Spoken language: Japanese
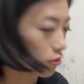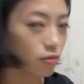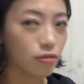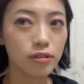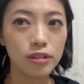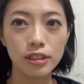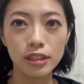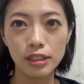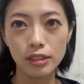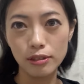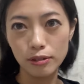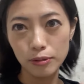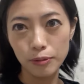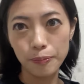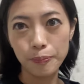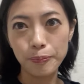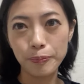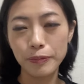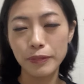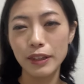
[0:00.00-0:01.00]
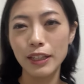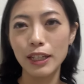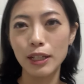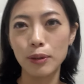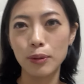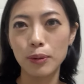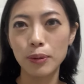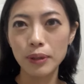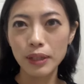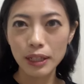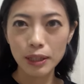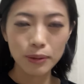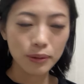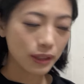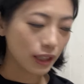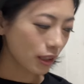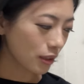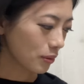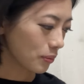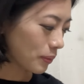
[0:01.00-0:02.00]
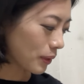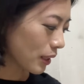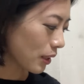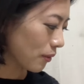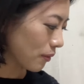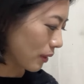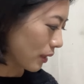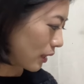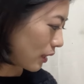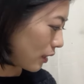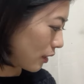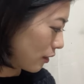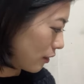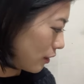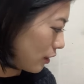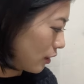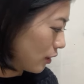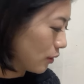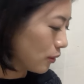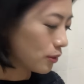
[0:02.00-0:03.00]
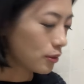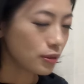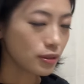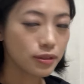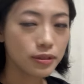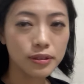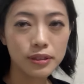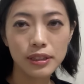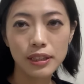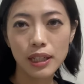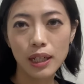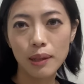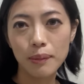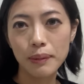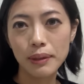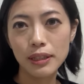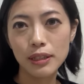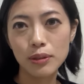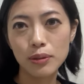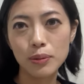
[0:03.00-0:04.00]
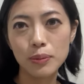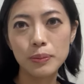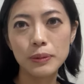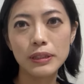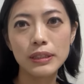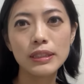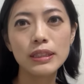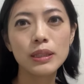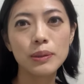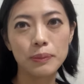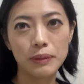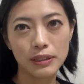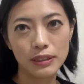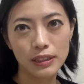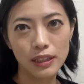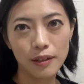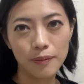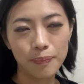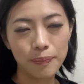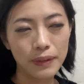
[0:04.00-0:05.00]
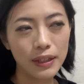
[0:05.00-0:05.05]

ごいんですよ。でこれをやる前は普通に壁に飛び散ってました。